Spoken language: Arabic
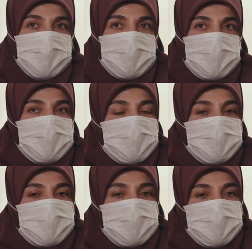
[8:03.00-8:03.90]

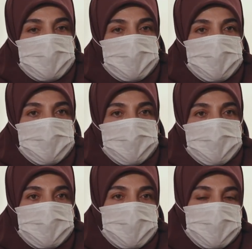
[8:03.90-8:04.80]
فكان كثير
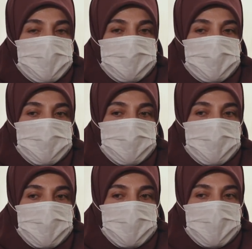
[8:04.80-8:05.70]
آه، ناجح
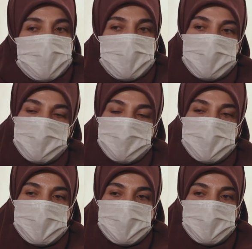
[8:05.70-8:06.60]
المشروع
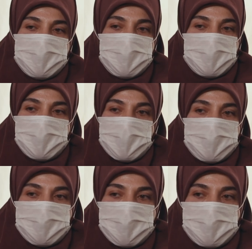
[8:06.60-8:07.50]
بس اجت
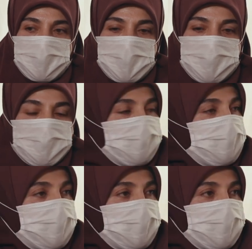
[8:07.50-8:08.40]
جائحه كورونا
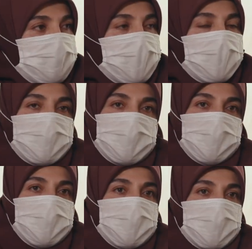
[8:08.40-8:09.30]
خلت
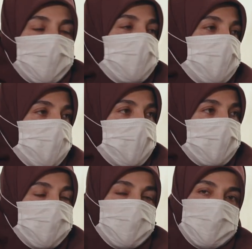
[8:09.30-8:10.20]
الكل
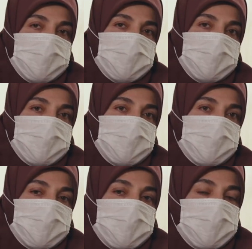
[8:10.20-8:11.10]
يوقف يعني عن الشغل
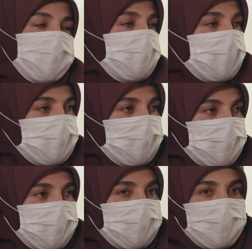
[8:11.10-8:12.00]
ما عاد
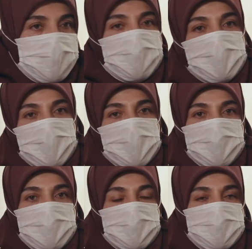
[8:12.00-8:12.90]
في شغل مثل
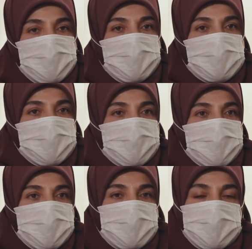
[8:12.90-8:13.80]
قبل
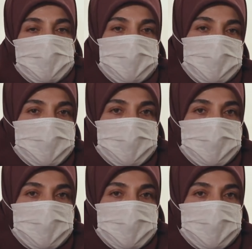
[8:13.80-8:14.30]
فالسنه